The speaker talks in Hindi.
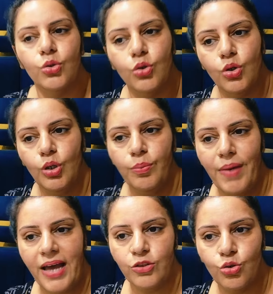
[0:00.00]
तो
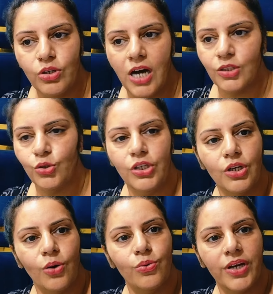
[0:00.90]
मैं तो घर तो
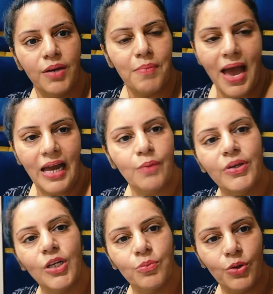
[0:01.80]
नहीं कहूँगी महल
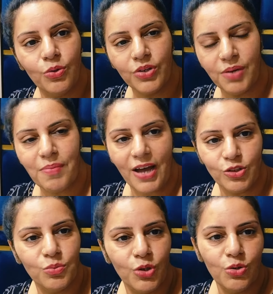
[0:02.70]
भी नहीं बोलूँगी
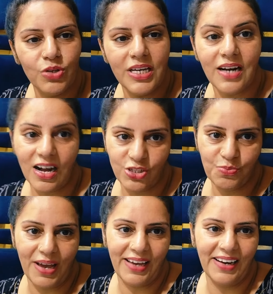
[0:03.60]
मैं तो बोलूँगी
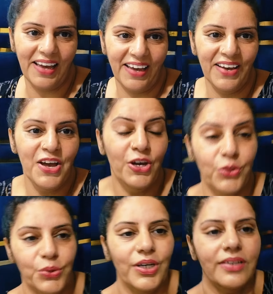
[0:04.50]
राजमहल है
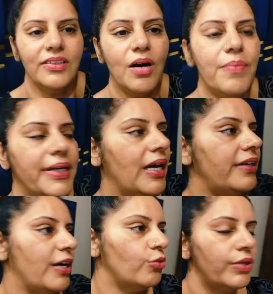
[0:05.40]
क्योंकि इतना
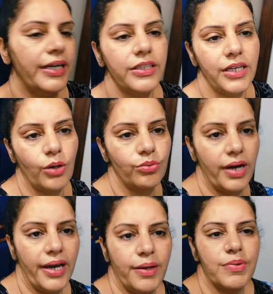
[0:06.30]
बढ़िया डेकोरेट किया
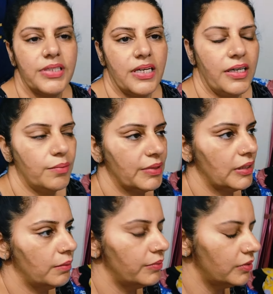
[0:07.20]
हुआ है ब्रदर ने
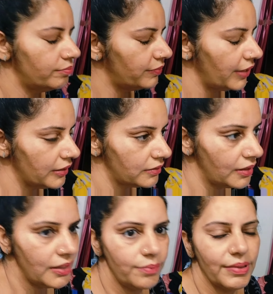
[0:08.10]
मतलब
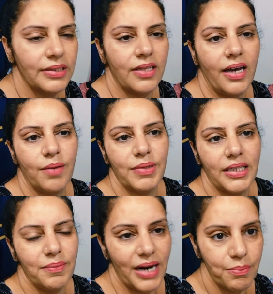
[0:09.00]
देखते ही बनता है
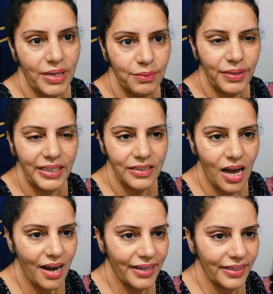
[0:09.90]
मतलब मेरा मन भी नहीं
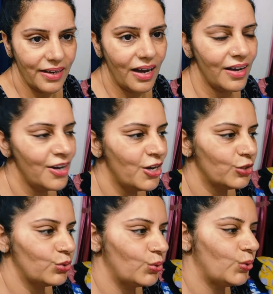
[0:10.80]
था आने का
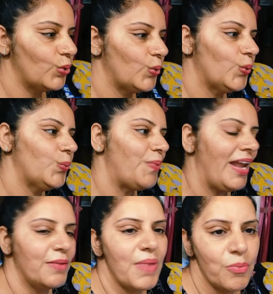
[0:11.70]
तो
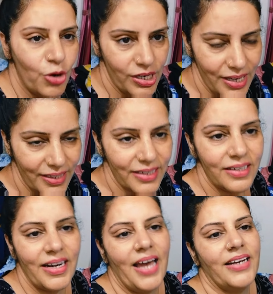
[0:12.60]
पहले मैं मोनिका के
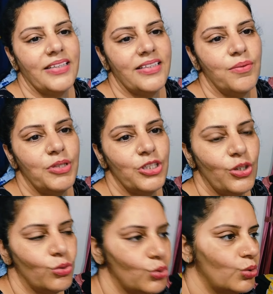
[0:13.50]
घर रह रही थी अब इन
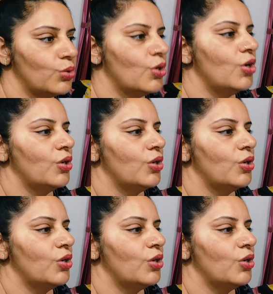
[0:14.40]
दिनों तो